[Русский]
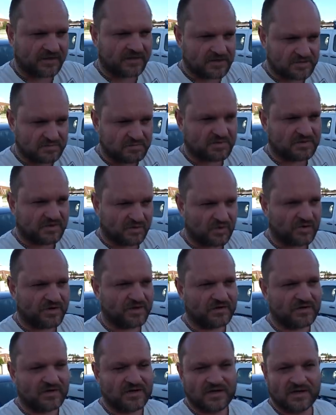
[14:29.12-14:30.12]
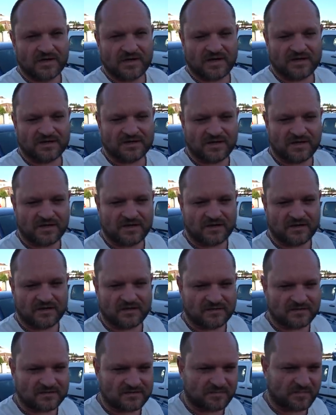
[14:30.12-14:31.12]
едет по дороге,
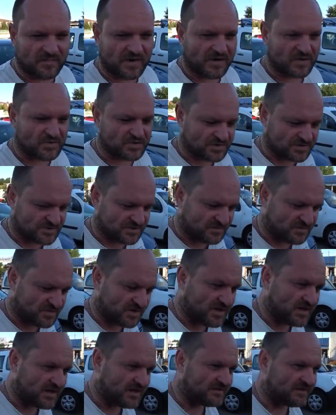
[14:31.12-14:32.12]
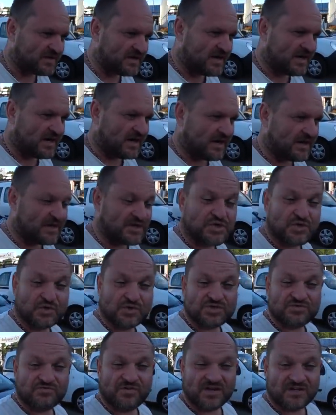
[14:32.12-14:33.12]
она парусность набирает, а еще
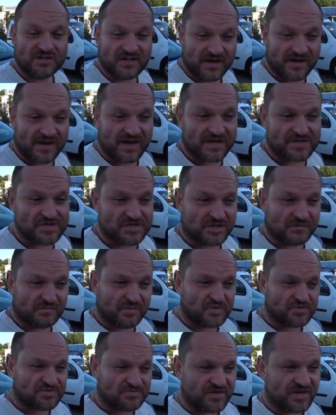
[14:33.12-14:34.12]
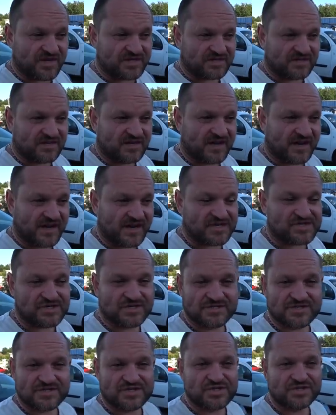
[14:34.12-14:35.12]
асфальт горячий, плюс двигатель
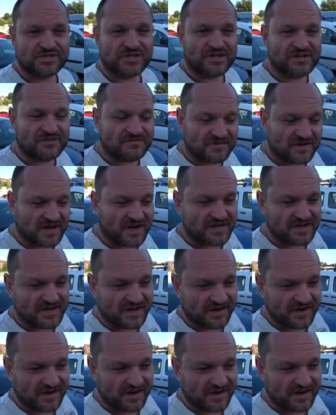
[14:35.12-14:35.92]
горячий, защита нифига не